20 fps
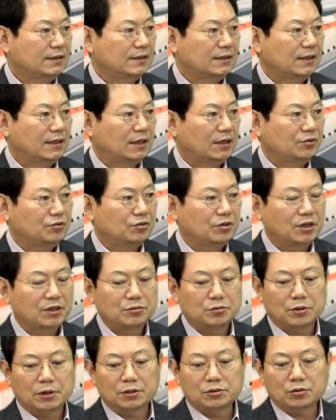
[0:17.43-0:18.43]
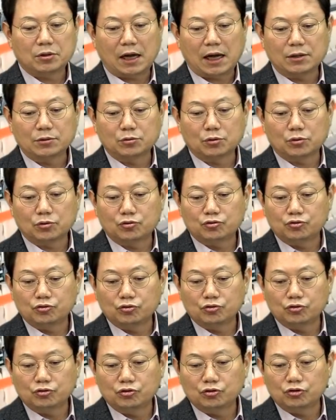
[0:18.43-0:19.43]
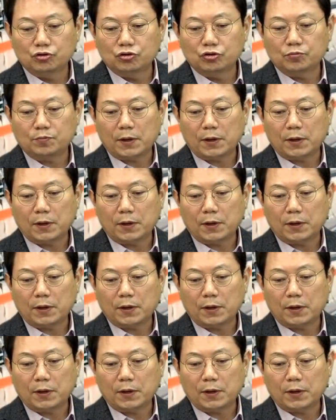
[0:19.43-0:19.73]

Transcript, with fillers: 아, 휴게소가 저 안쪽으로 쭉